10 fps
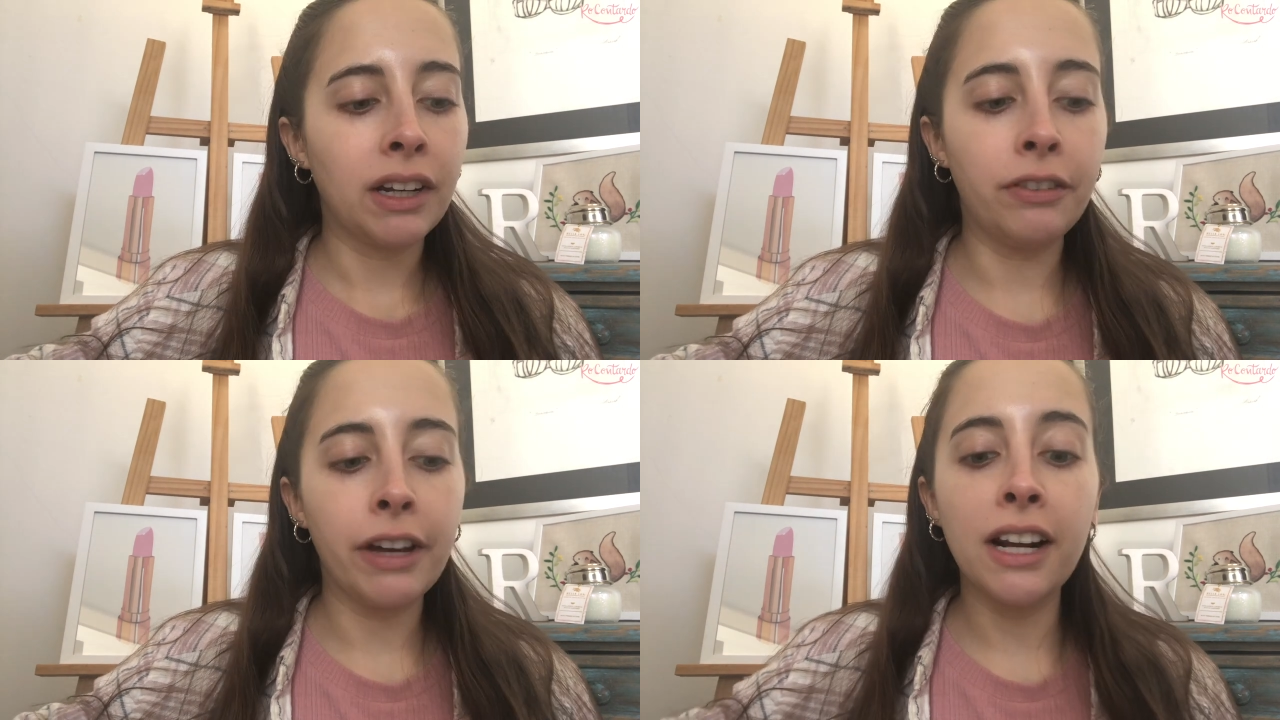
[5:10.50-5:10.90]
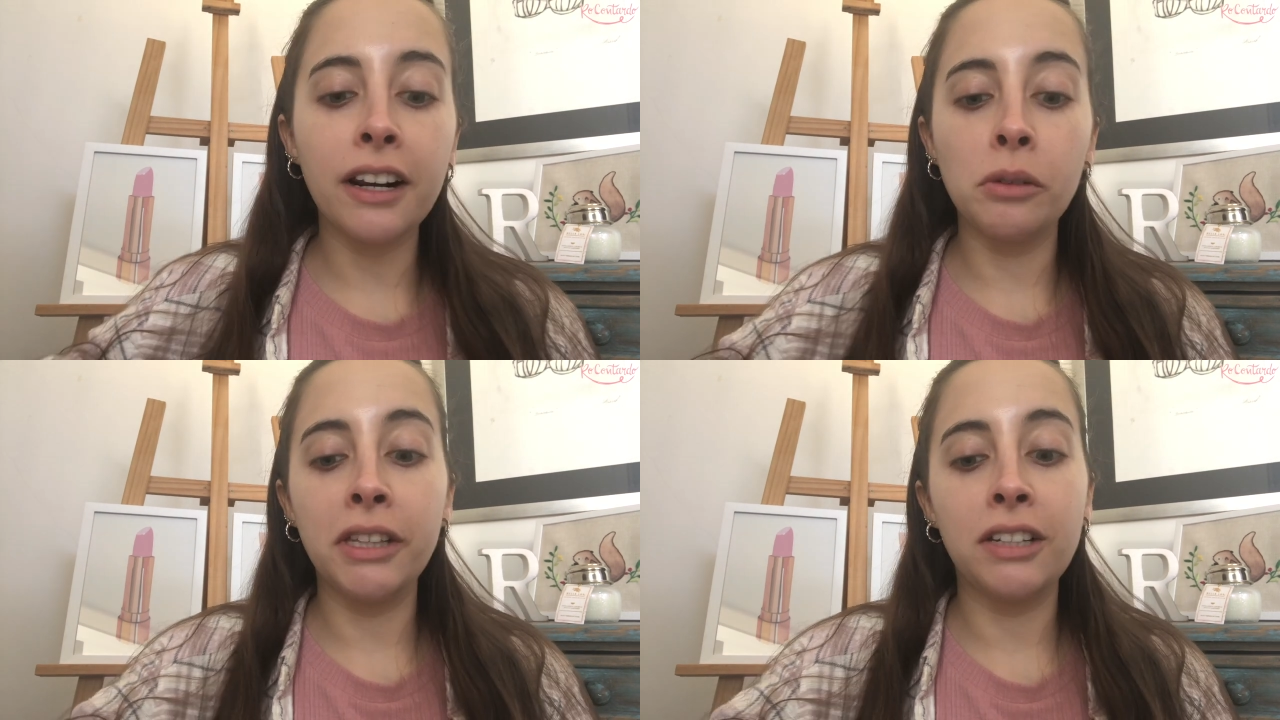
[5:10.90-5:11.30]
Les voy a dar las
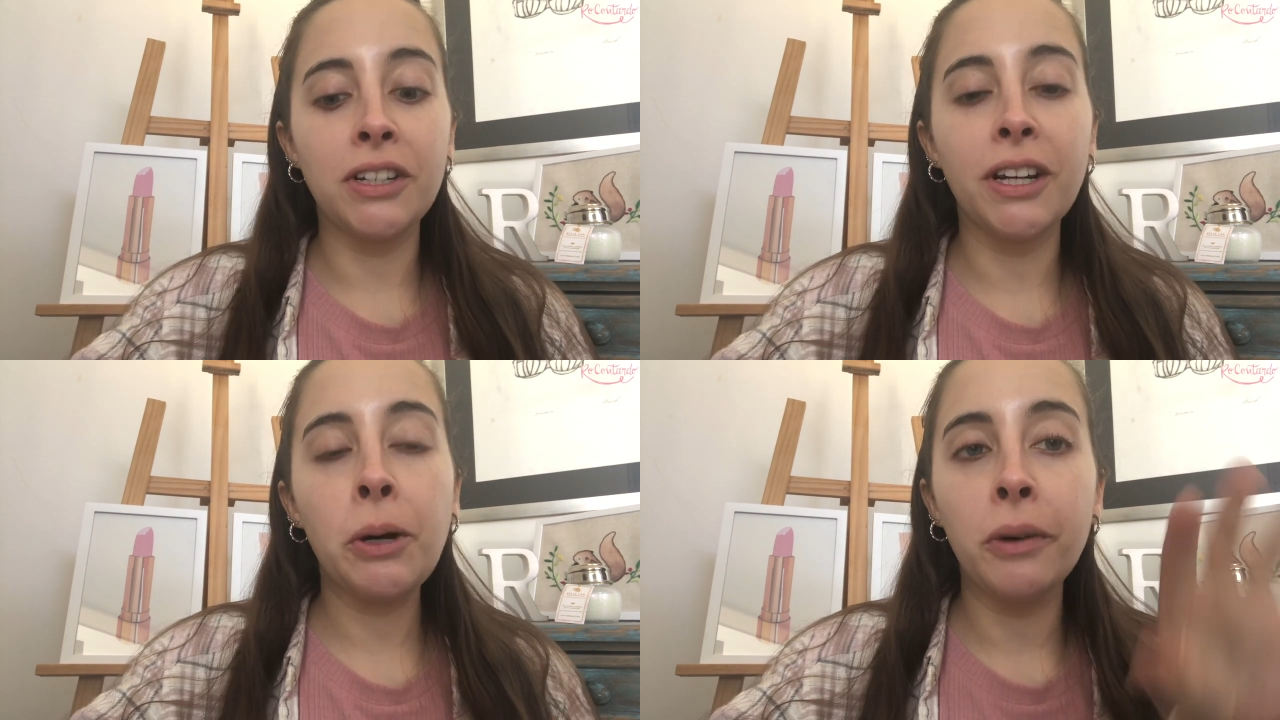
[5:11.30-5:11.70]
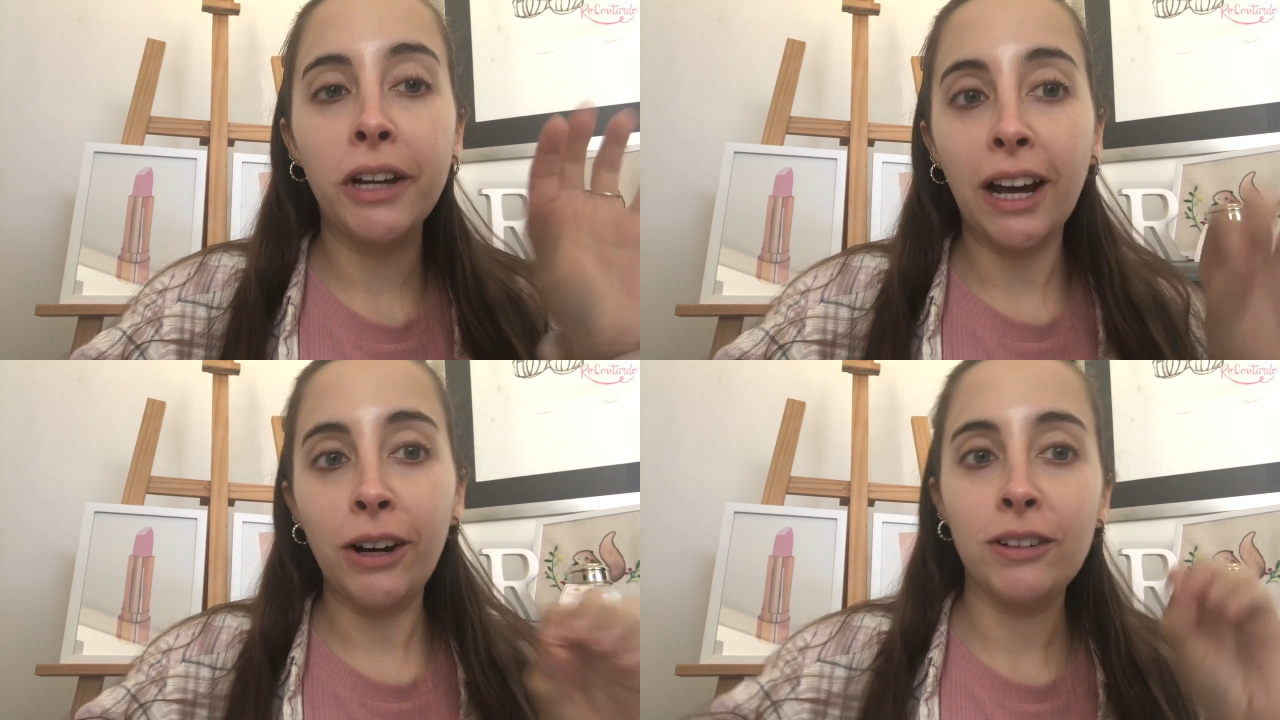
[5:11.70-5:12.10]
recomendaciones como
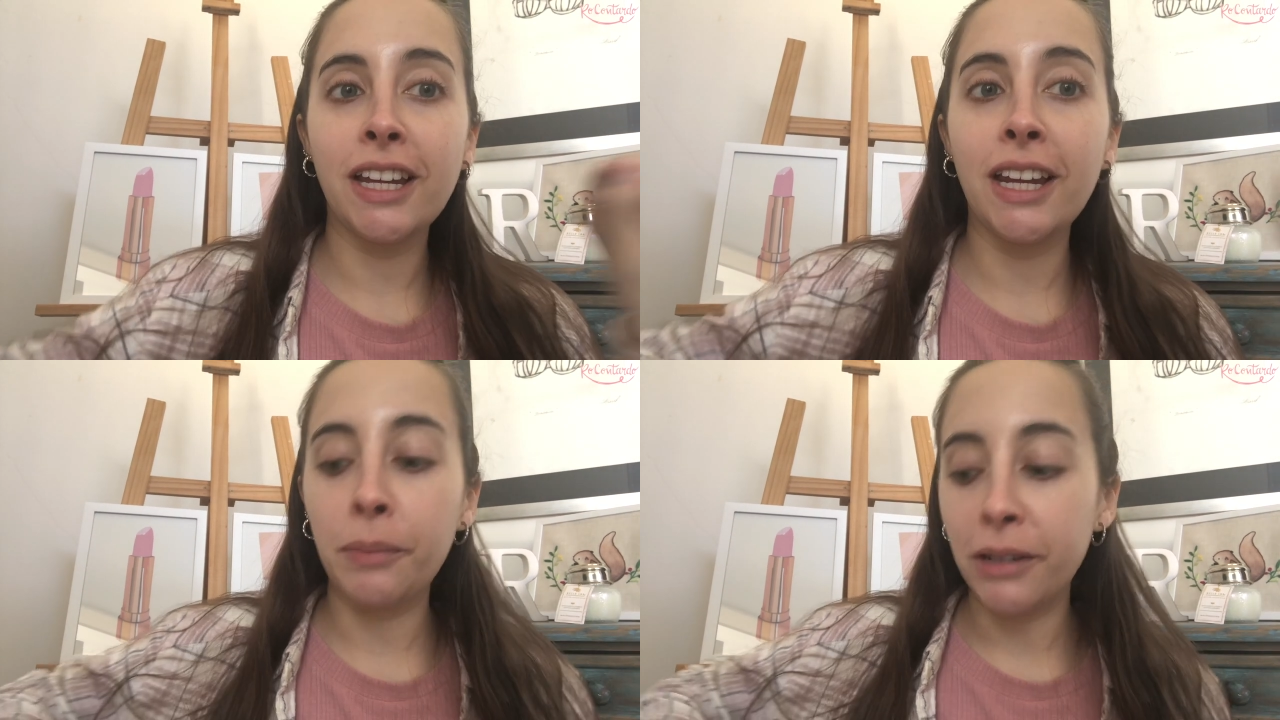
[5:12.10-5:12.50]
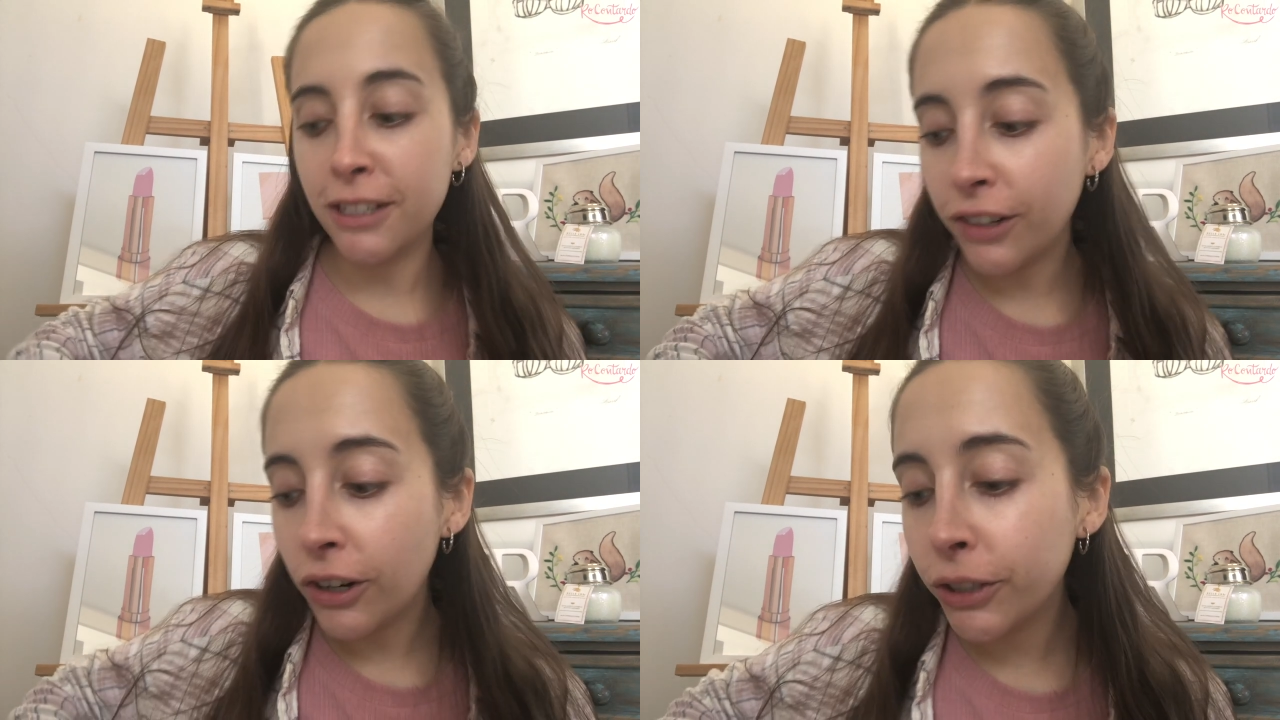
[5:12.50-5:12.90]
de las cosas en
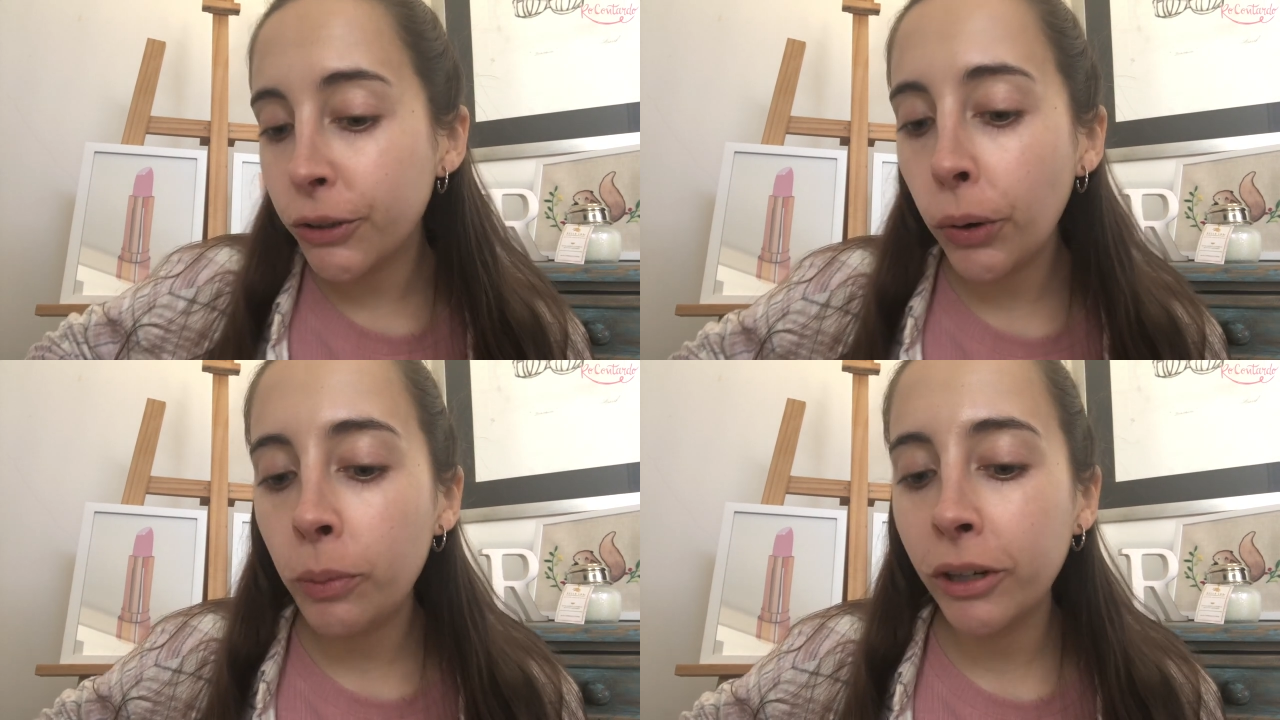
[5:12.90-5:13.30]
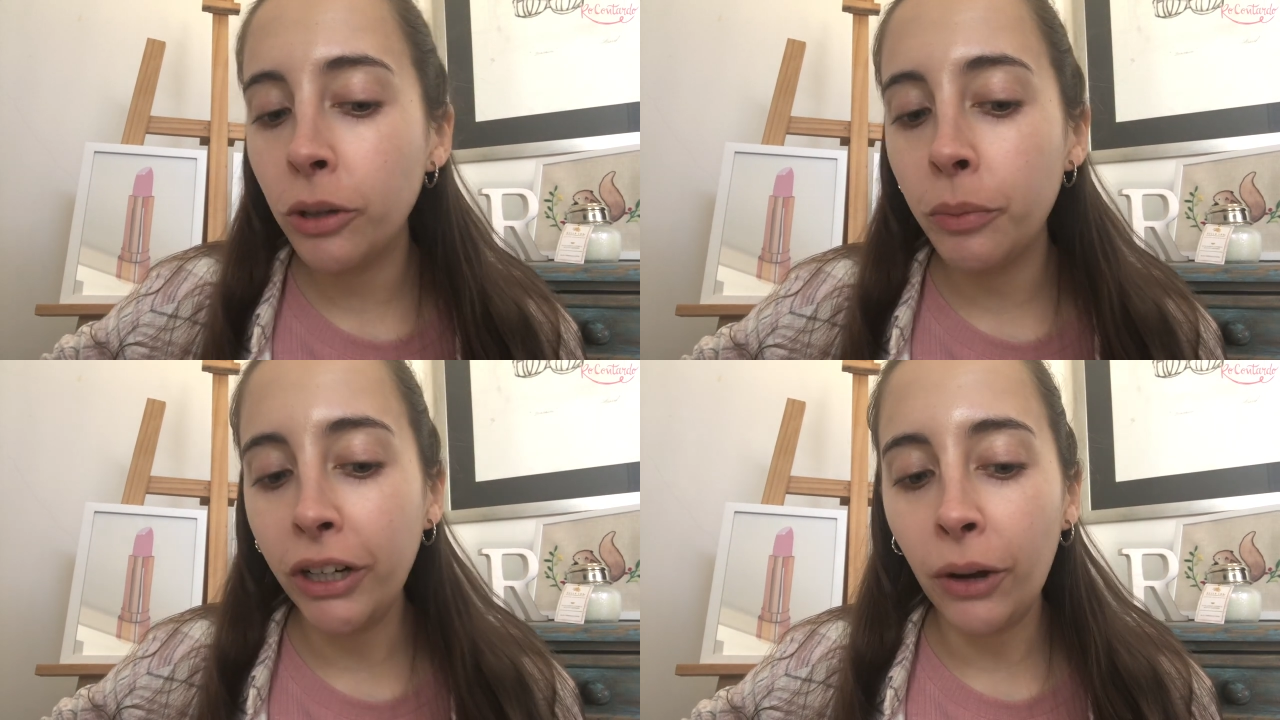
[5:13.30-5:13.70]
específico que estoy
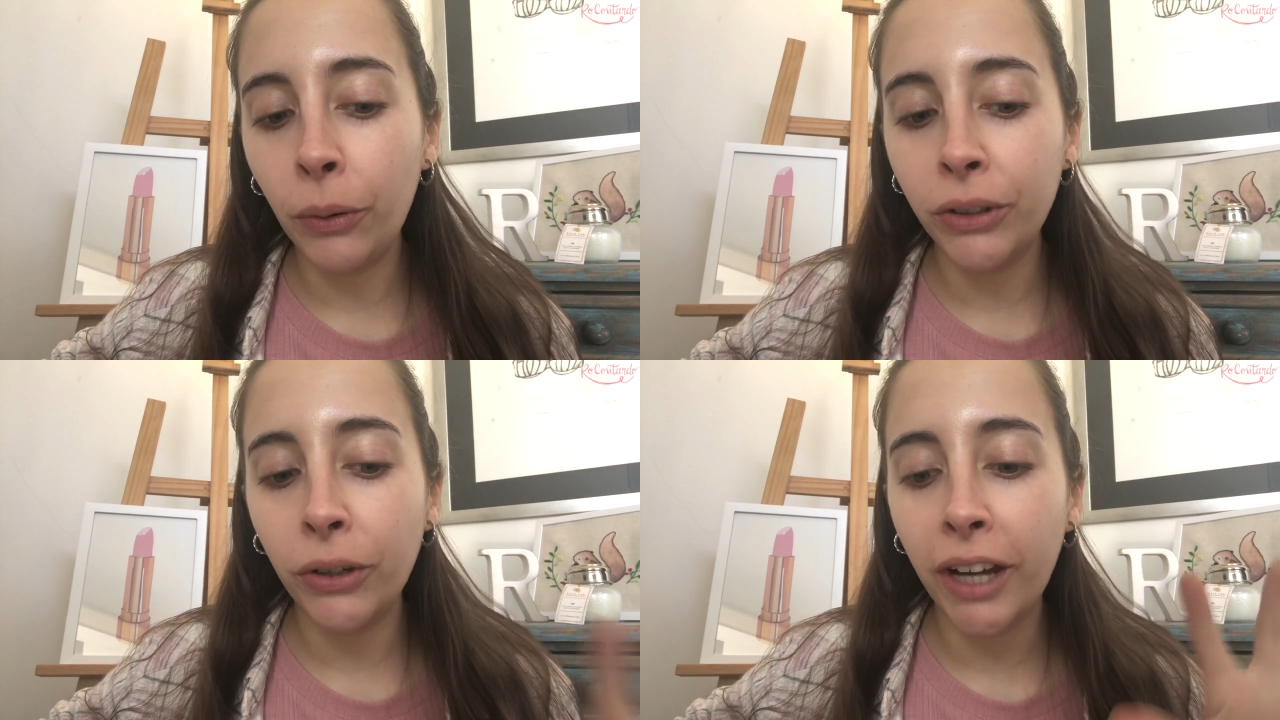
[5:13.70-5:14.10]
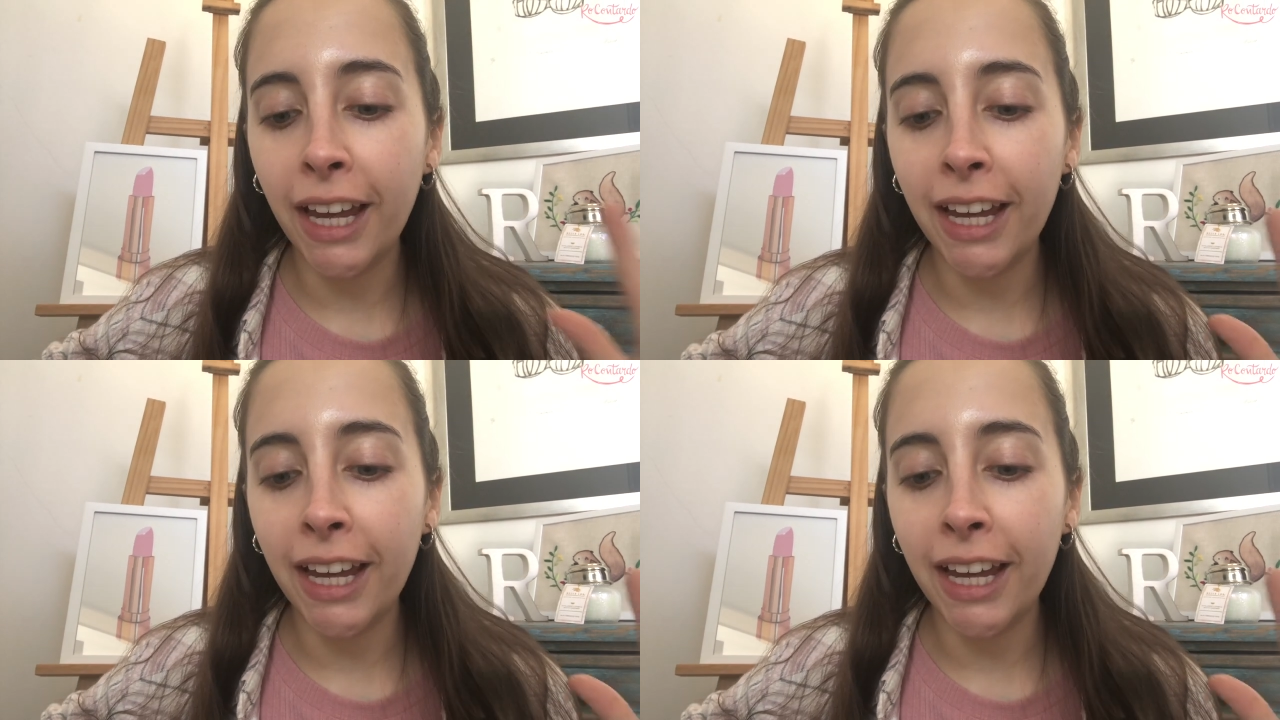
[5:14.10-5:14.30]
ocupando porque encuentro que